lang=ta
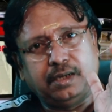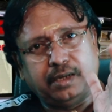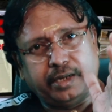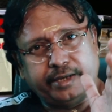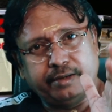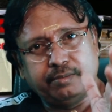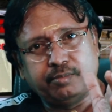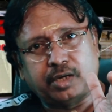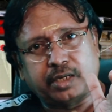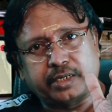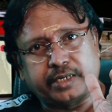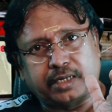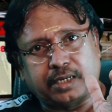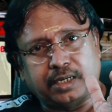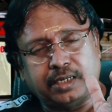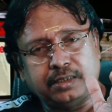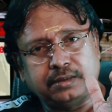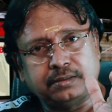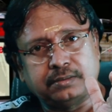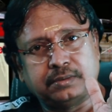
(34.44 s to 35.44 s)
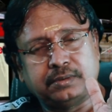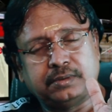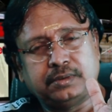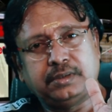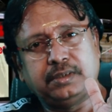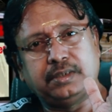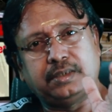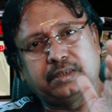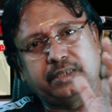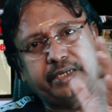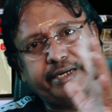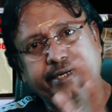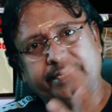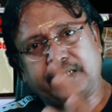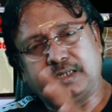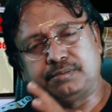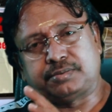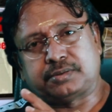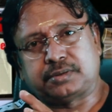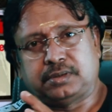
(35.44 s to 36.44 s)
லைவ் மார்க்கெட்டில் ட்ரேடிங்
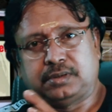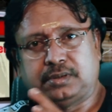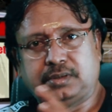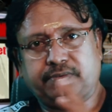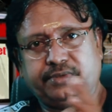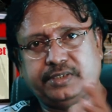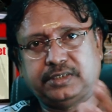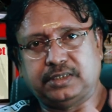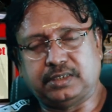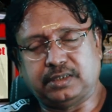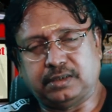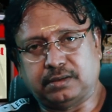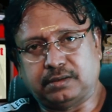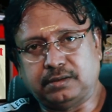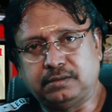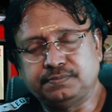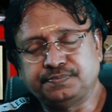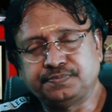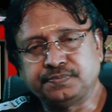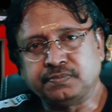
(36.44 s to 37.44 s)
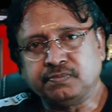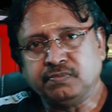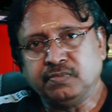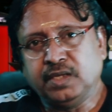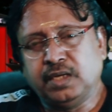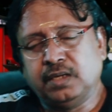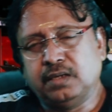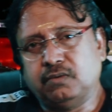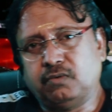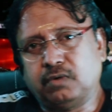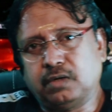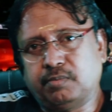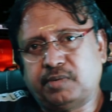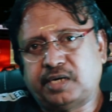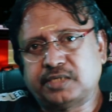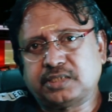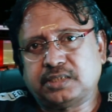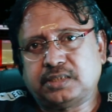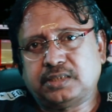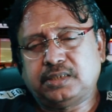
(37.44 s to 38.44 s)
டிப்ஸ் வந்துட்டுருக்கோம் ஒரு
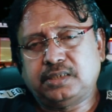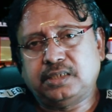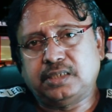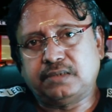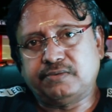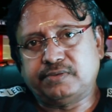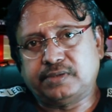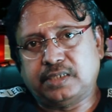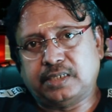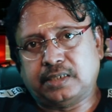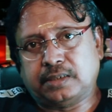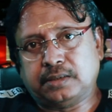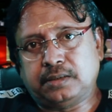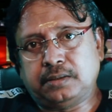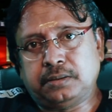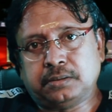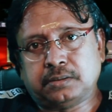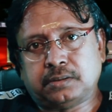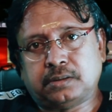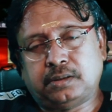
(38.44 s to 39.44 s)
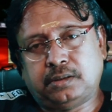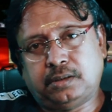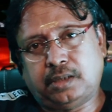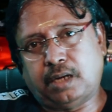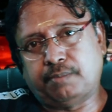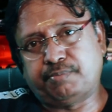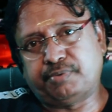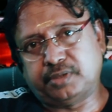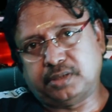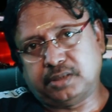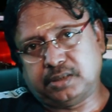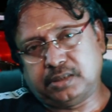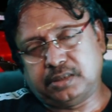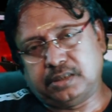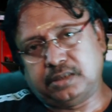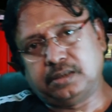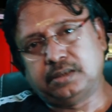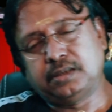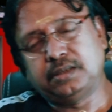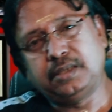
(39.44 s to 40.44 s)
மாதத்துக்கு இருபதுலேருந்து நாற்பது
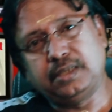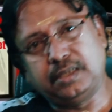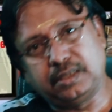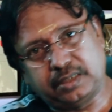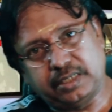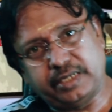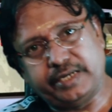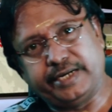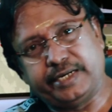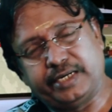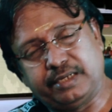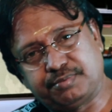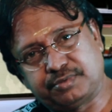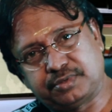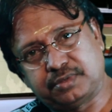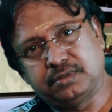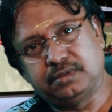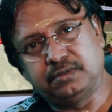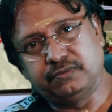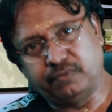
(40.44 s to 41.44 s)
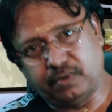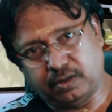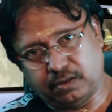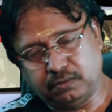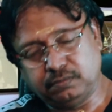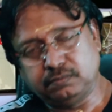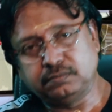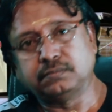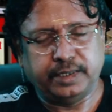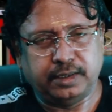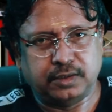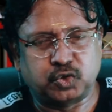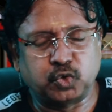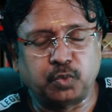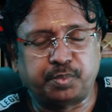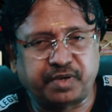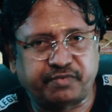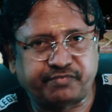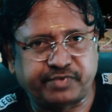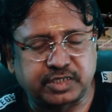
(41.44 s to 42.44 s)
ட்ரேடிங் டிப்ஸ் வரும்
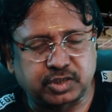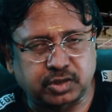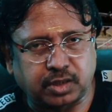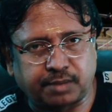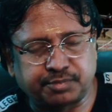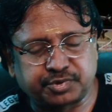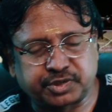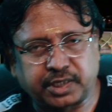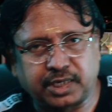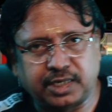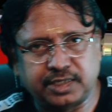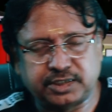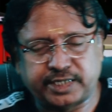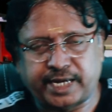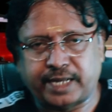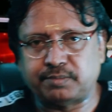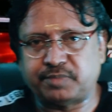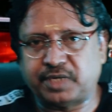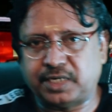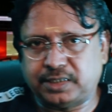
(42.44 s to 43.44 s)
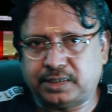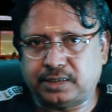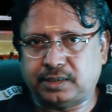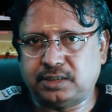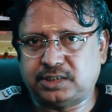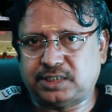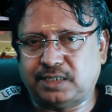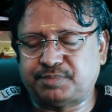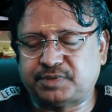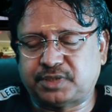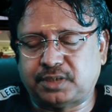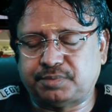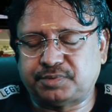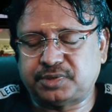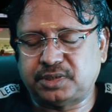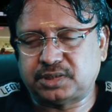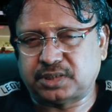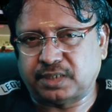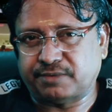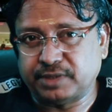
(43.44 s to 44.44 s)
இந்த சூப்பர் ஃபைட்ஸ் ஆப்ஷனில் ஜாயின் பண்ணுறதுக்கான
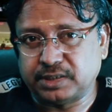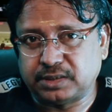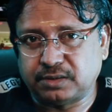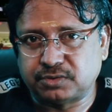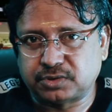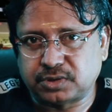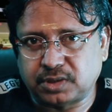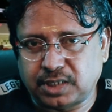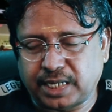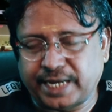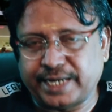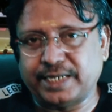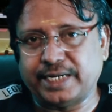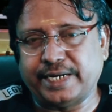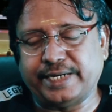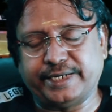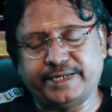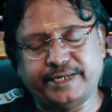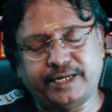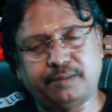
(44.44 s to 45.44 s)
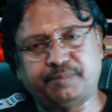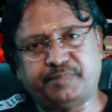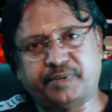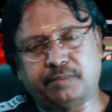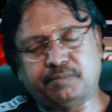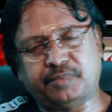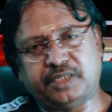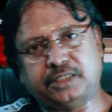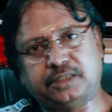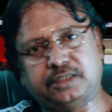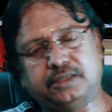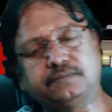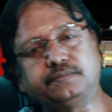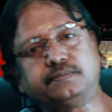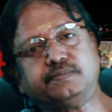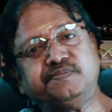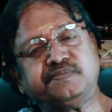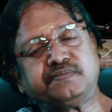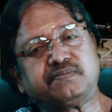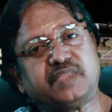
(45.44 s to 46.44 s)
சப்ஸ்கிரிப்ஷன் செவன் தௌசண்ட் நைன் நைன்டி நைன் பெர்
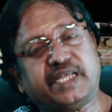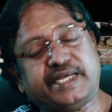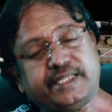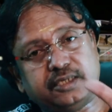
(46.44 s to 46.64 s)
மந்த்து